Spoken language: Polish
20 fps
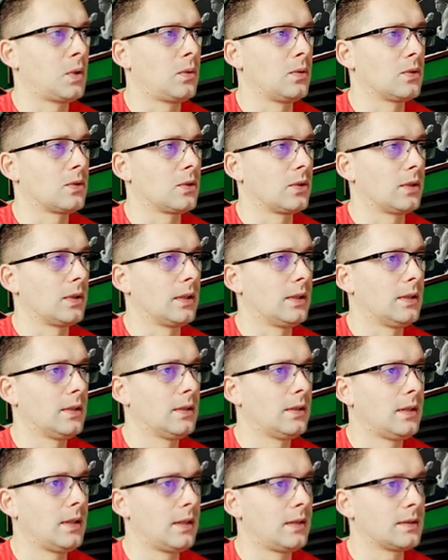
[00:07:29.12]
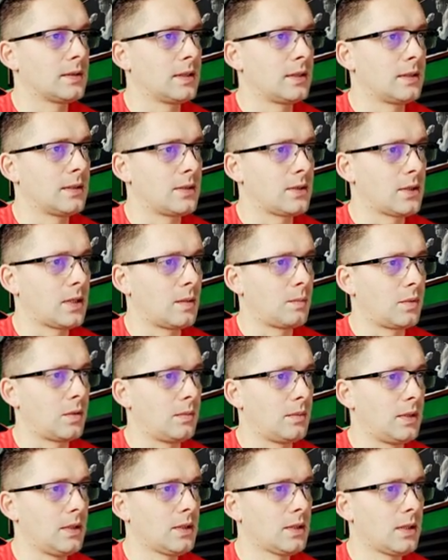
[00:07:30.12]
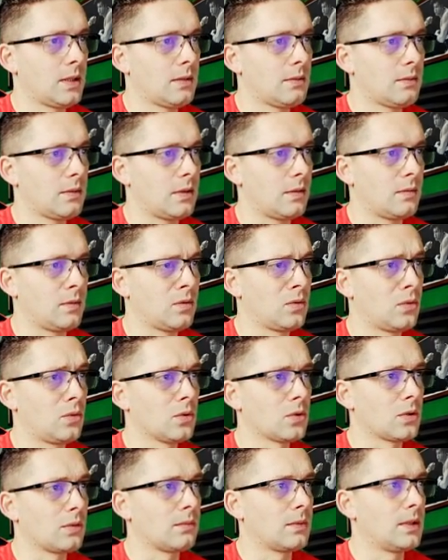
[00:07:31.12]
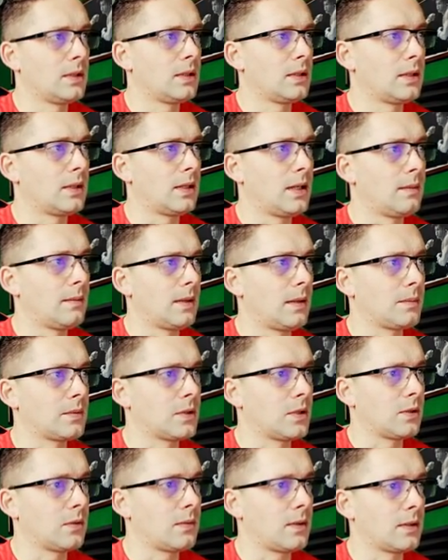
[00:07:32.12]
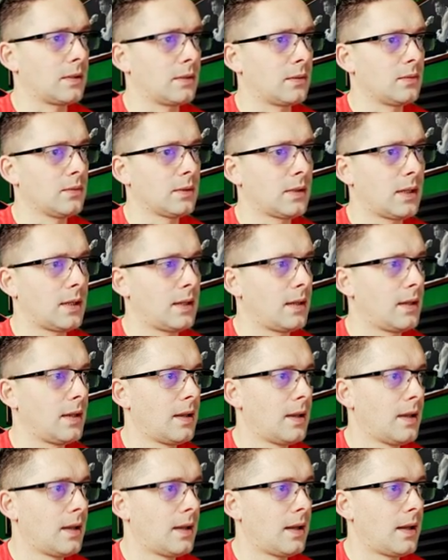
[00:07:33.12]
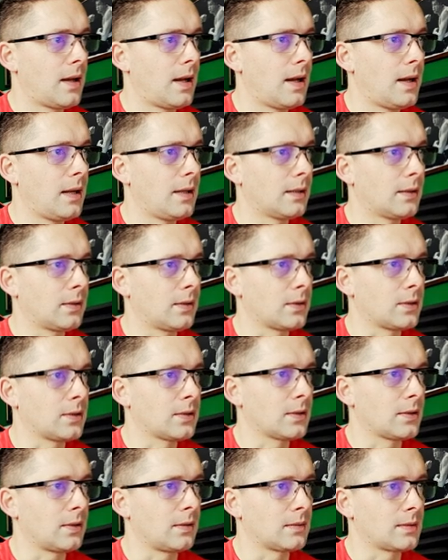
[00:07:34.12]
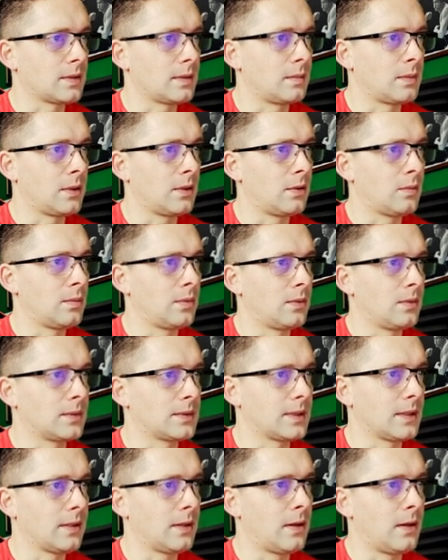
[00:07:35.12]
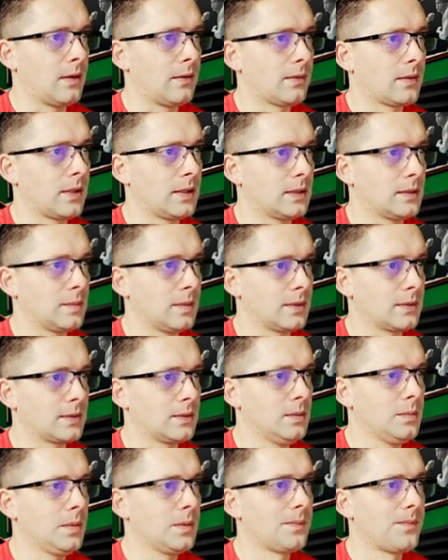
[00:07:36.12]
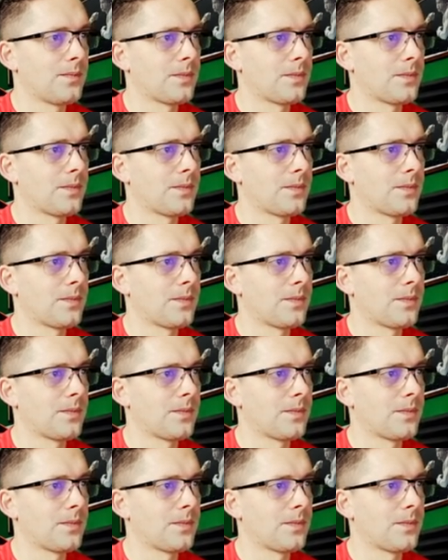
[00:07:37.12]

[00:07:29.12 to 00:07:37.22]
połączony, ja go sobie troszkę pomniejszę i dużą dynię dam na przykład tutaj, ale troszeczkę ją sobie obrócę. O, w ten sposób.